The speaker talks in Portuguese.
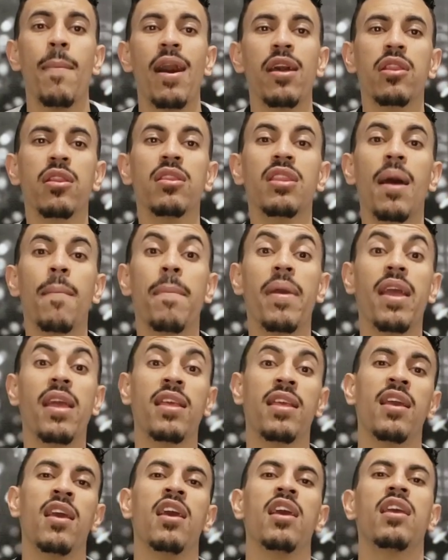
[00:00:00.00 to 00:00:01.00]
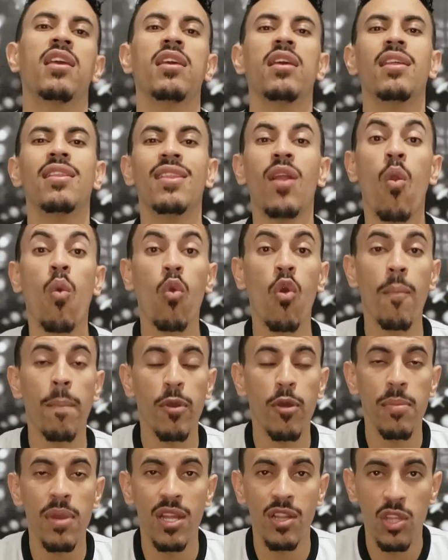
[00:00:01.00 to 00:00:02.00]
Mas ainda bem que não
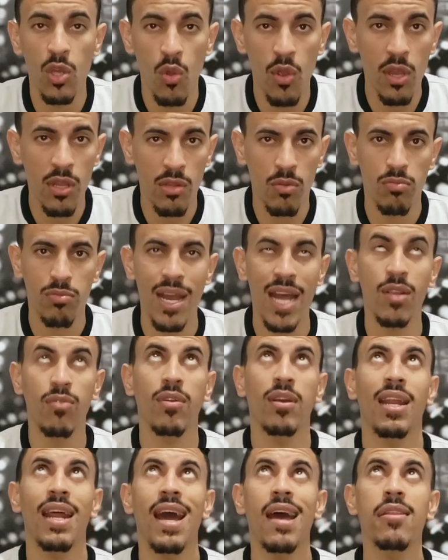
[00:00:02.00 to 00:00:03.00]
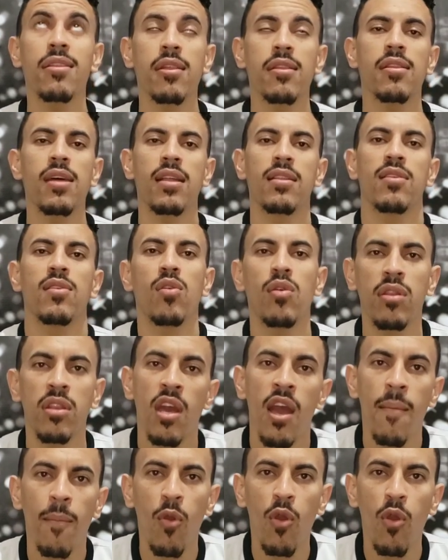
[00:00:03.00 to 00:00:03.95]
comprometeu o resultado, graças a Deus,